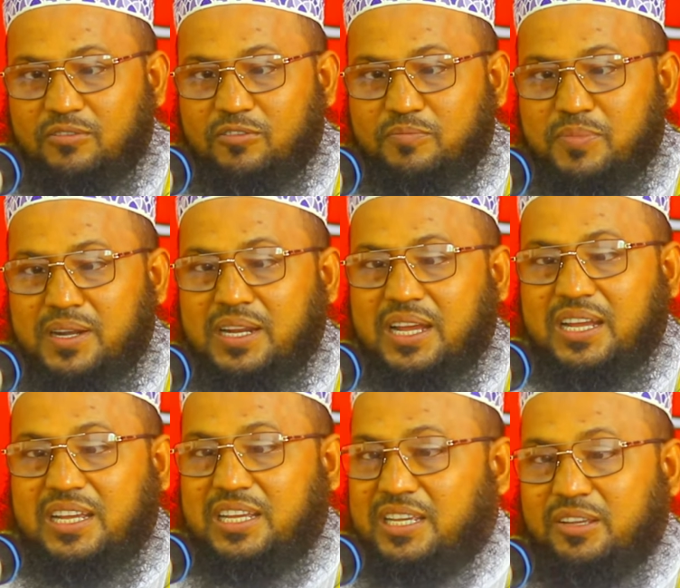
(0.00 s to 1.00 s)
লোকমান
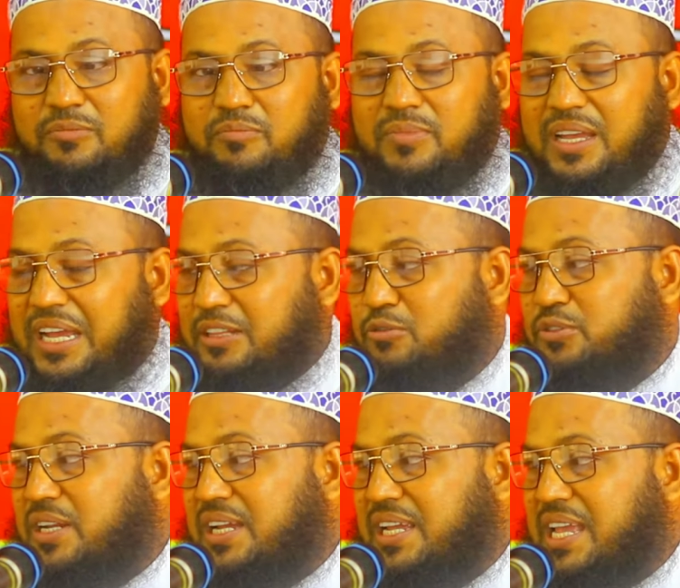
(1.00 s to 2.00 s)
হাকিম
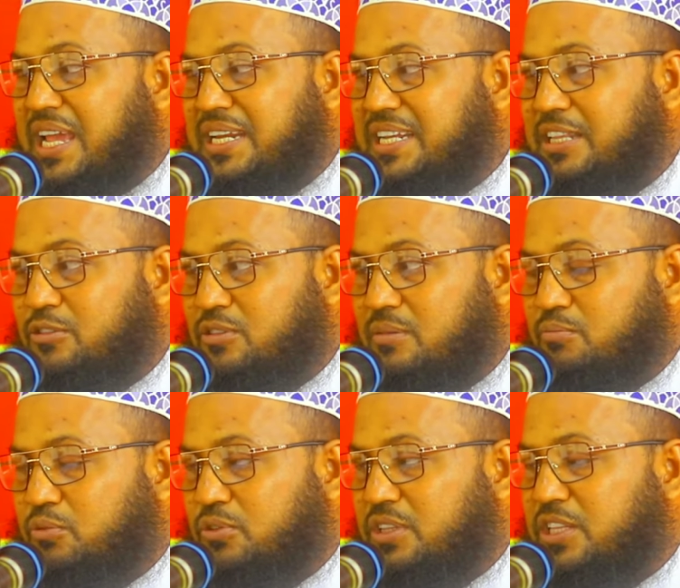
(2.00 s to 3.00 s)
এতটা জ্ঞানী এতটা
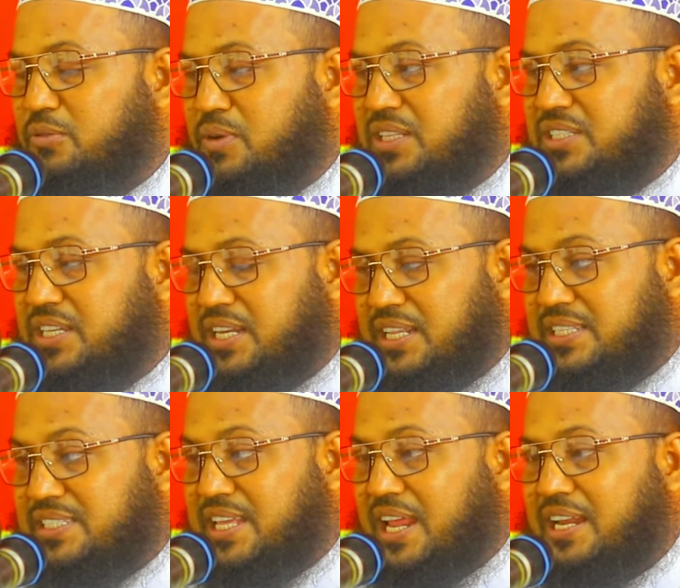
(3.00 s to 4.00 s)
বুদ্ধিমান ছিলেন
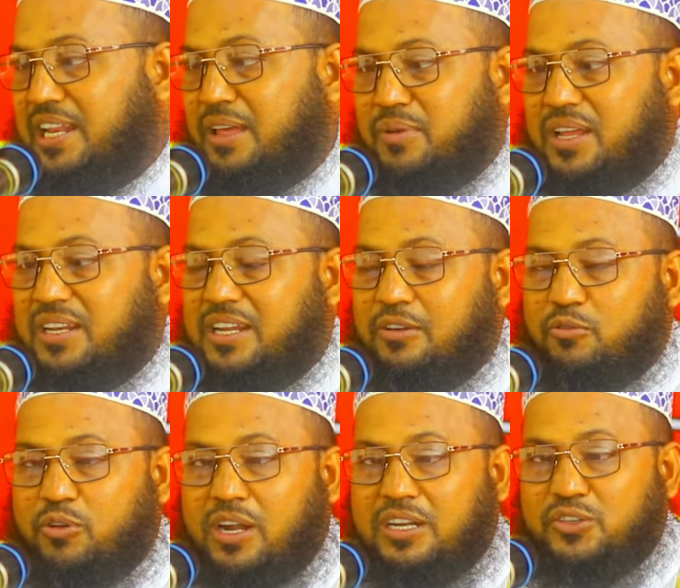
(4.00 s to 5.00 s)
যার নামে আল্লাহ
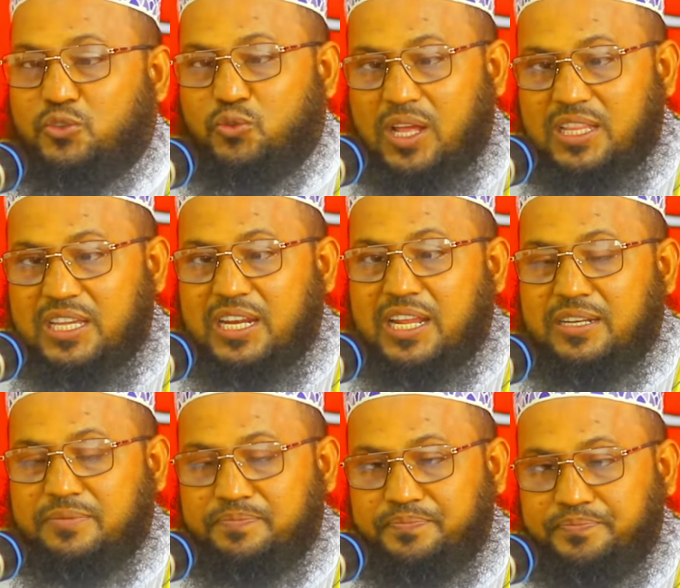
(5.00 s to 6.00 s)
কোরআনে সুরা দিলেন